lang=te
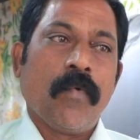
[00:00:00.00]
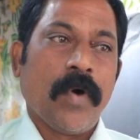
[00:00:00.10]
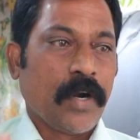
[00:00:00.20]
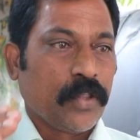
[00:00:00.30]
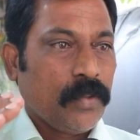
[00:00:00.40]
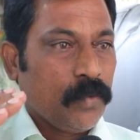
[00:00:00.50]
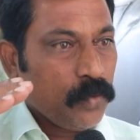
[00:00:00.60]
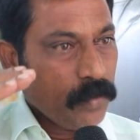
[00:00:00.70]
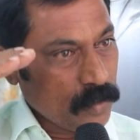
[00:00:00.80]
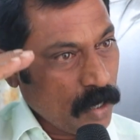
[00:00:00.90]
వాళ్ళు
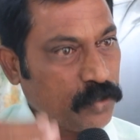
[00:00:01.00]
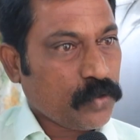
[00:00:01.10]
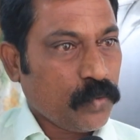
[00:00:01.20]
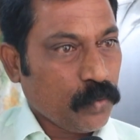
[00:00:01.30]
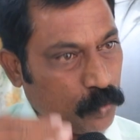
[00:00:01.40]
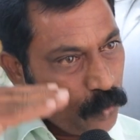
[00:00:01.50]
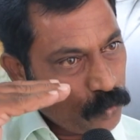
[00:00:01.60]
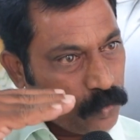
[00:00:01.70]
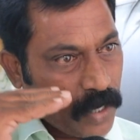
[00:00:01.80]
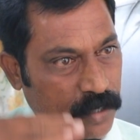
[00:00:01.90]
దాసు దోసు
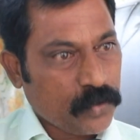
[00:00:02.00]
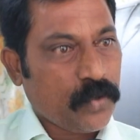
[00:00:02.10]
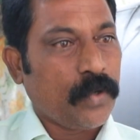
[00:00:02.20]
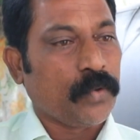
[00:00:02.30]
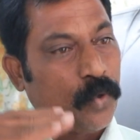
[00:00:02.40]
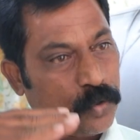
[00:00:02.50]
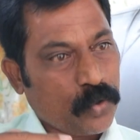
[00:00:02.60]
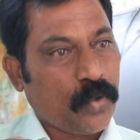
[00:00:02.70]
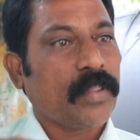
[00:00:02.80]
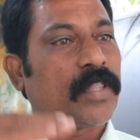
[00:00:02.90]
దాసుకో
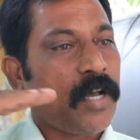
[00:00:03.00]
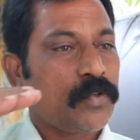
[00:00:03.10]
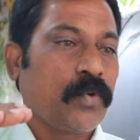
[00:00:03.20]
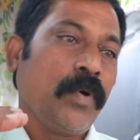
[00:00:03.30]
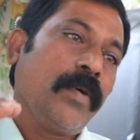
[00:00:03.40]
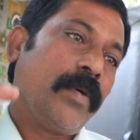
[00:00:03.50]
దోసుకో దాసుకో